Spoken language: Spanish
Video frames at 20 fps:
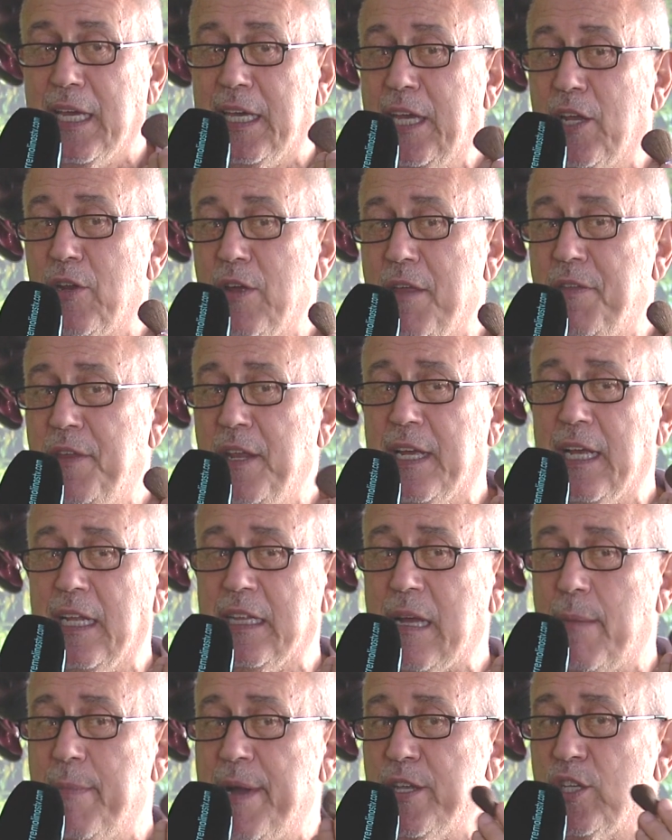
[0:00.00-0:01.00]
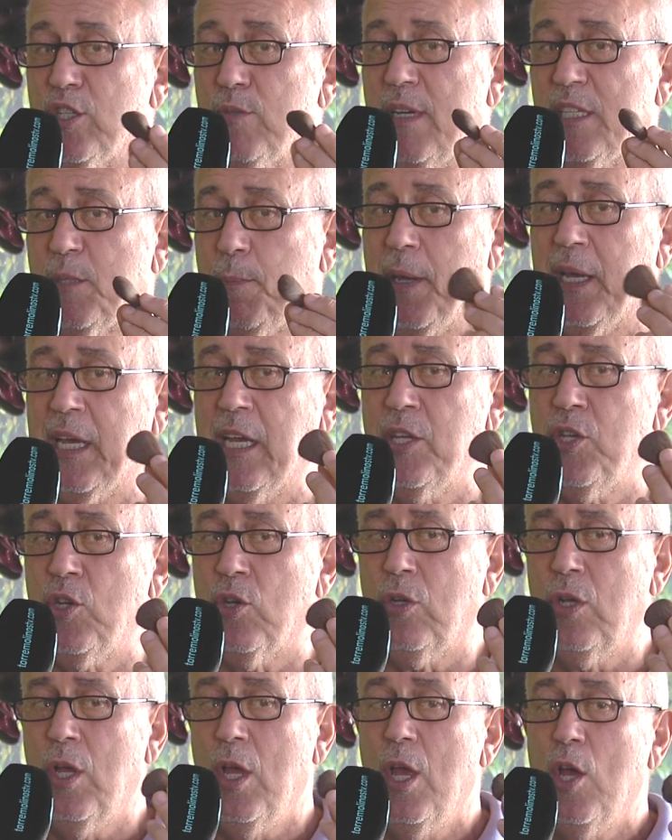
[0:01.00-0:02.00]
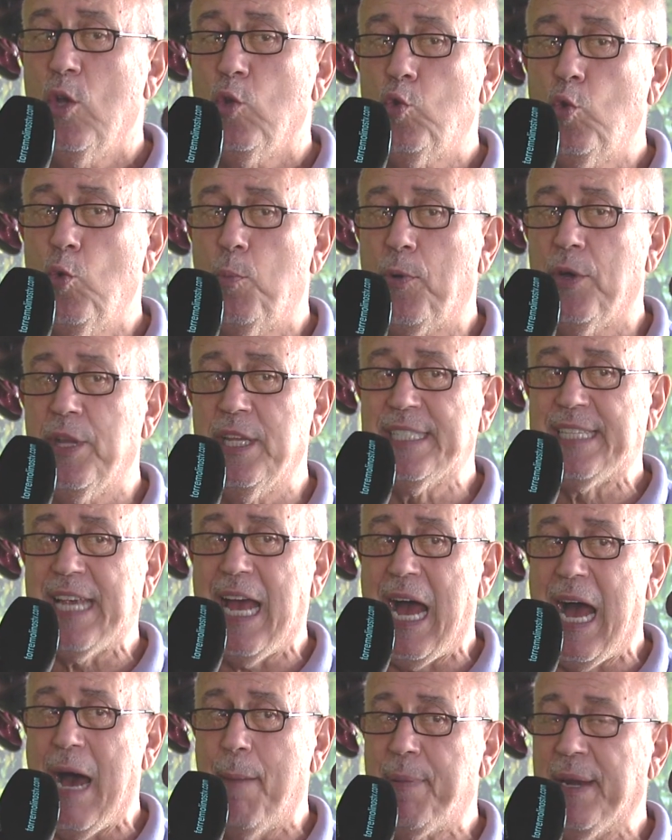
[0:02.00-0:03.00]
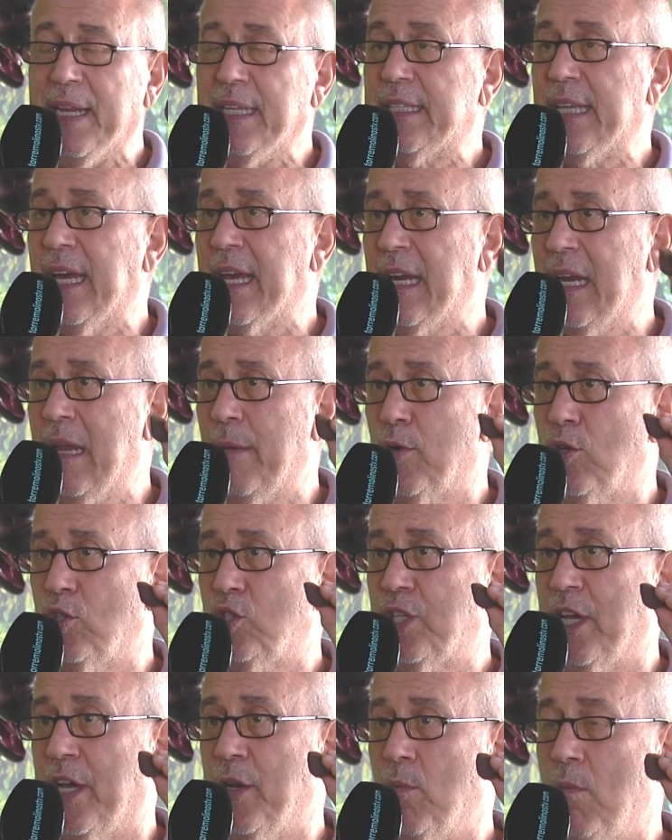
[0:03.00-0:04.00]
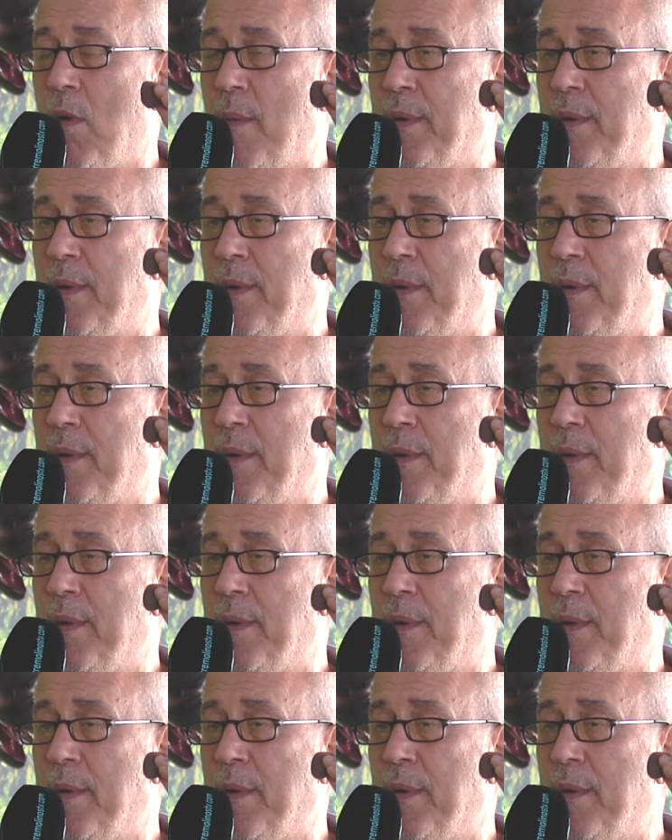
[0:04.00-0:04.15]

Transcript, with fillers: Quiero decir que el tamaño es más pequeño, tú puedes apretar la brocha en un